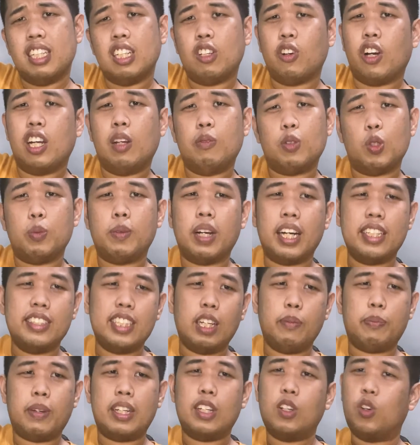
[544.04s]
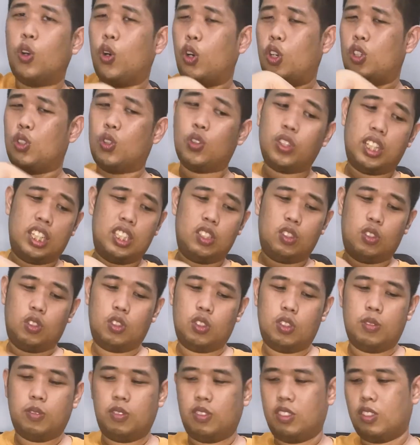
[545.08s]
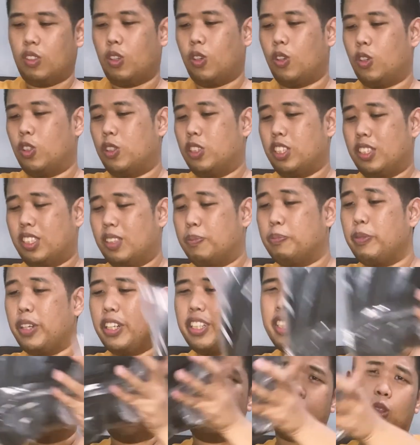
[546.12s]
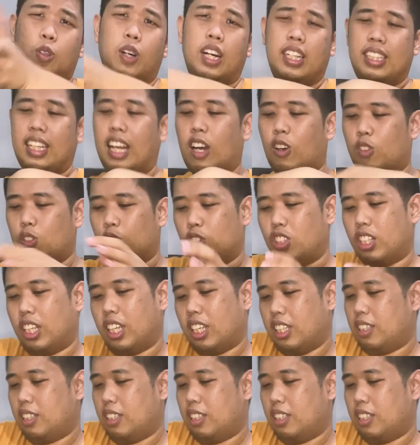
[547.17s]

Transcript: ko alam kung maganda yung pag-hold ko ngayon or very sabaw ata ko ito.